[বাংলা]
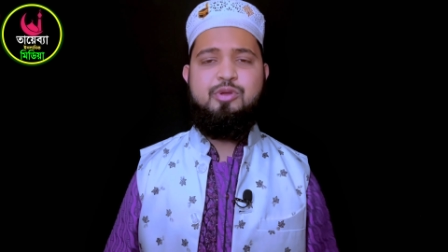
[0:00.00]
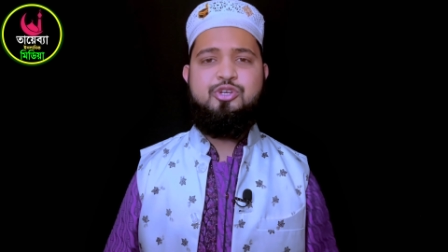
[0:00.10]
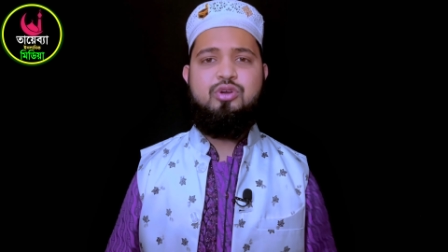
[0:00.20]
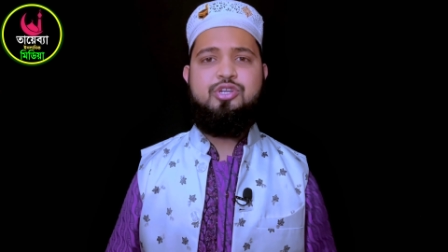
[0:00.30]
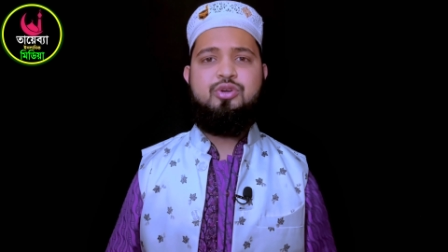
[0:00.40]

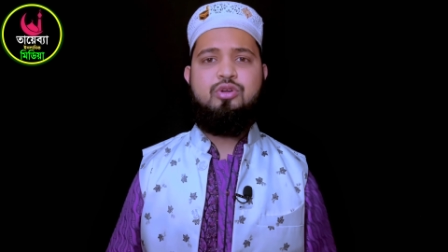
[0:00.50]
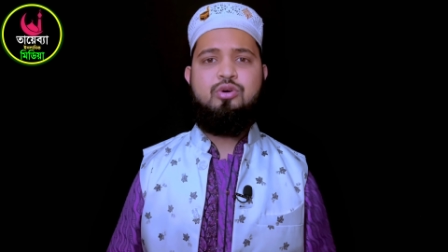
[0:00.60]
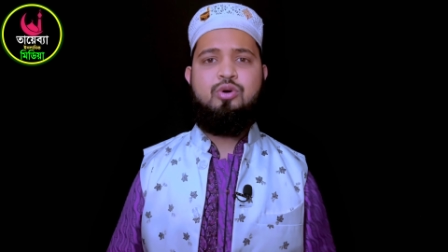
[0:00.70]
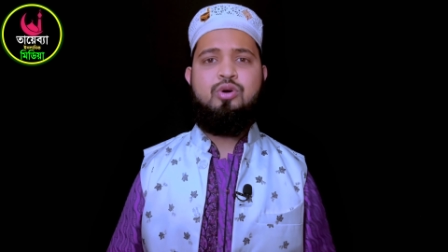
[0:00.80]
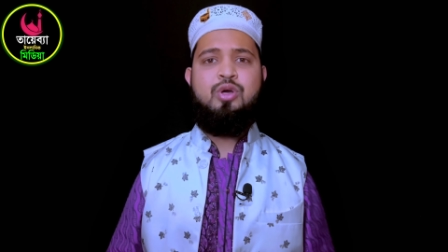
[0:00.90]
বিষয়টি
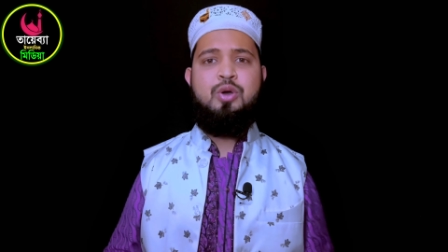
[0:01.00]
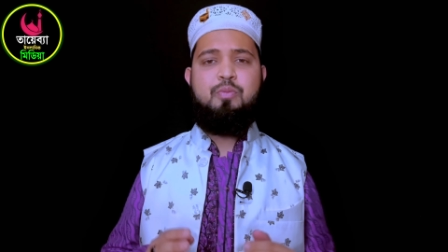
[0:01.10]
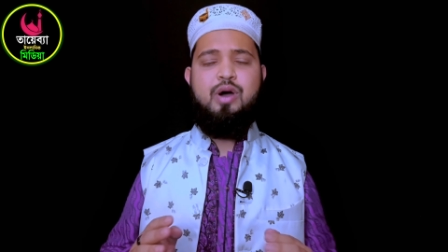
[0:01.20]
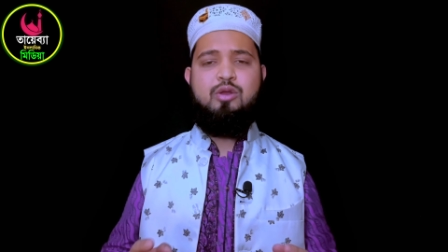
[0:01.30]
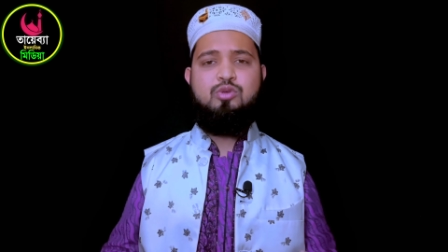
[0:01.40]
হলো
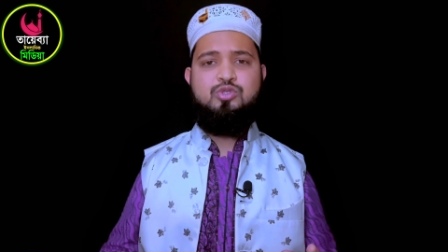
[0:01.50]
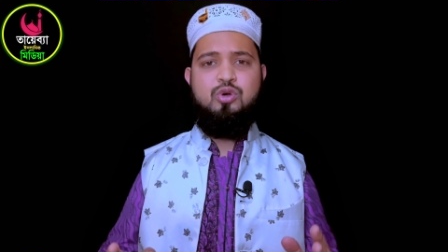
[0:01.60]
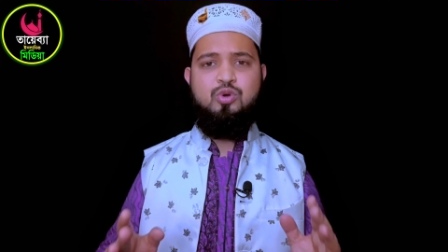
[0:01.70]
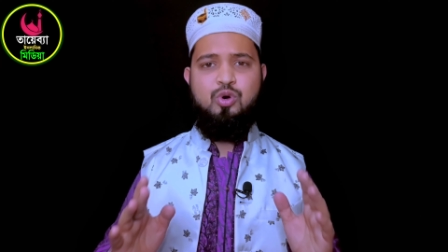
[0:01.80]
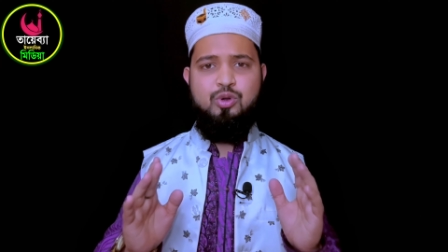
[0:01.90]
মানুষ
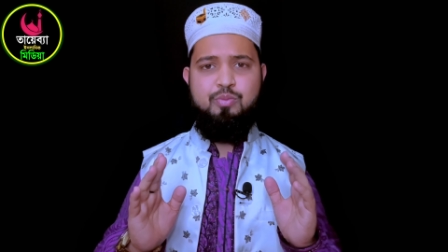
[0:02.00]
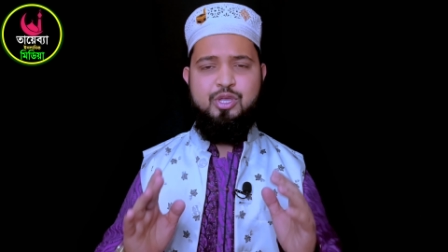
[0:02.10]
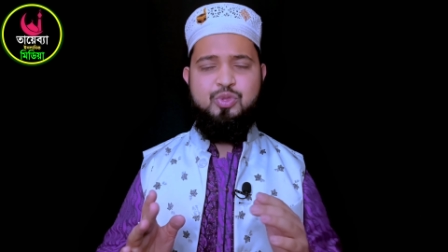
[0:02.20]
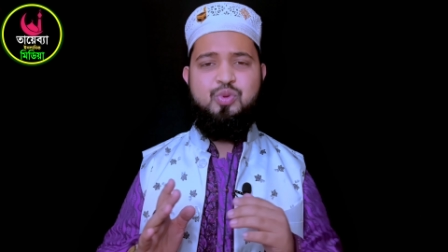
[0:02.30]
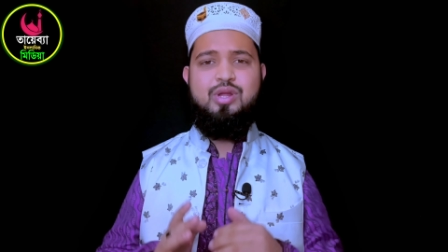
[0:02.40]
যখন
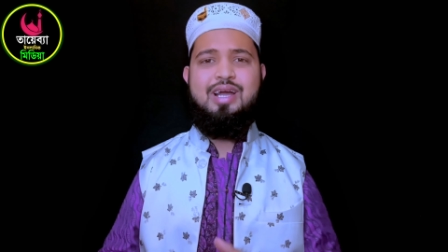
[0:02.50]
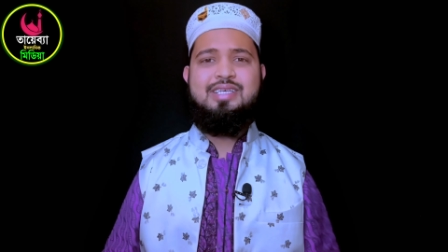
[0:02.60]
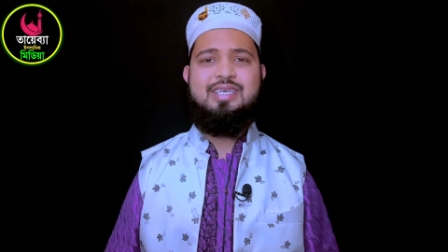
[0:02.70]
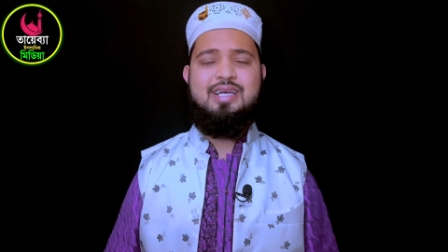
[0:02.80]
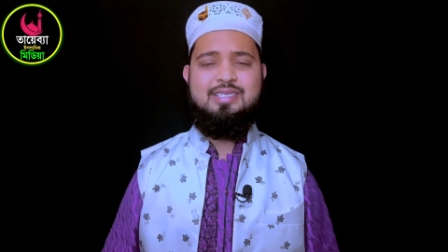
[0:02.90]
মৃত্যুর
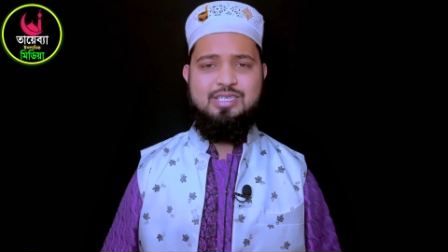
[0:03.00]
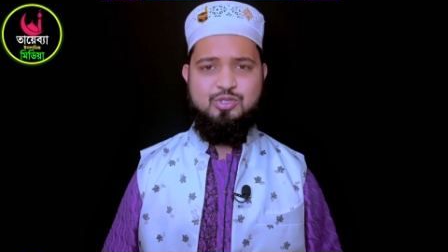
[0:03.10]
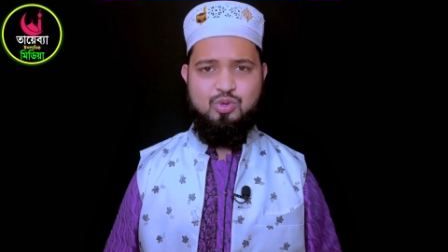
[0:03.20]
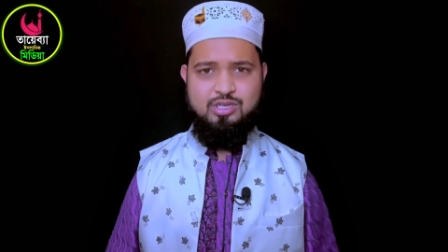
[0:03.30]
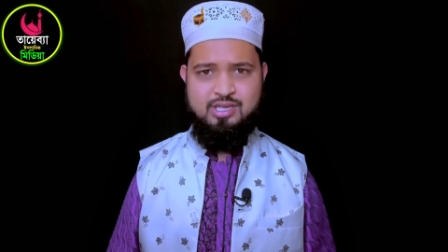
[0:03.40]
কাছাকাছি
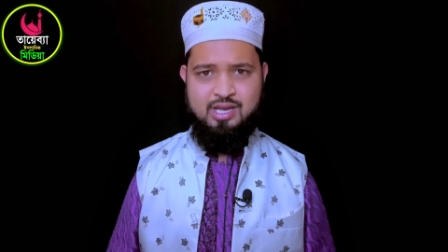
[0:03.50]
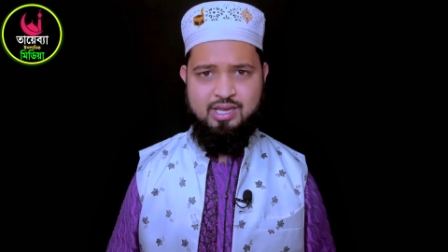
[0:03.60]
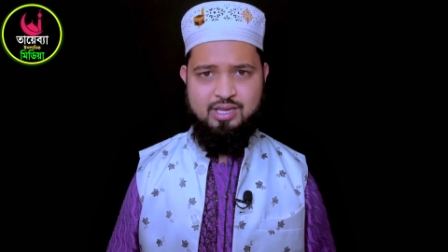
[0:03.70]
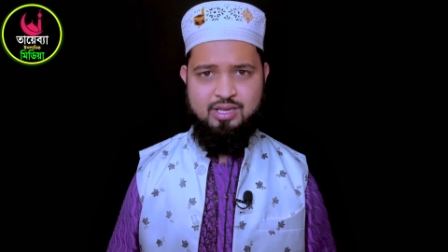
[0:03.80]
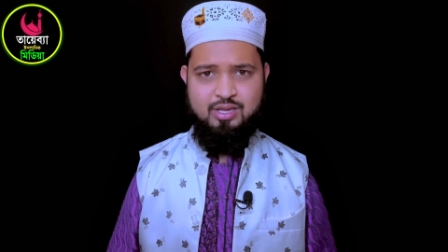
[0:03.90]
চলে
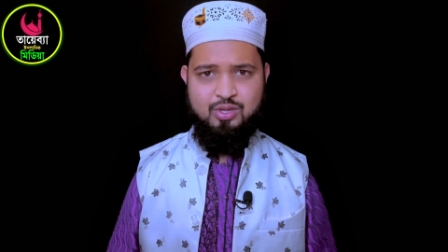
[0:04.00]
যায়